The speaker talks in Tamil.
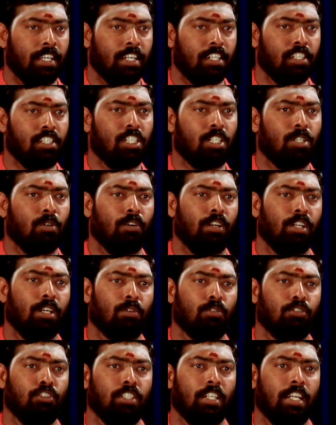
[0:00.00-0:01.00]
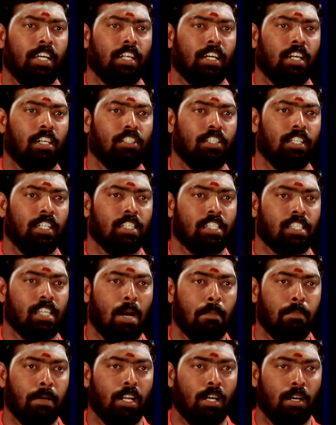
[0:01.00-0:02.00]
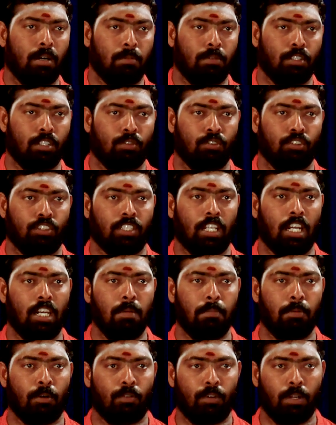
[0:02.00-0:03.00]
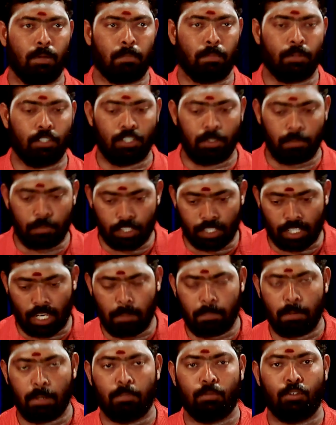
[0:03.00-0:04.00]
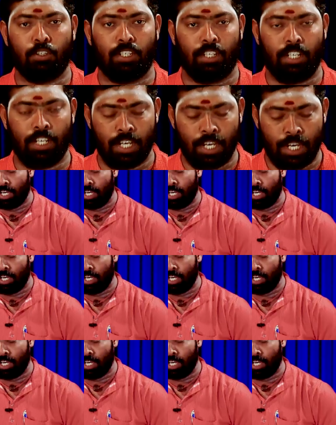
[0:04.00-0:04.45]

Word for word: எரிஞ்சிட்ட உடனே கொஞ்ச நேரம் கழித்து அந்த சாப்பாடு நான் அப்படி கொஞ்சம் தள்ளி போனோடனே பிரித்து இப்படி சாப்பிடும்போது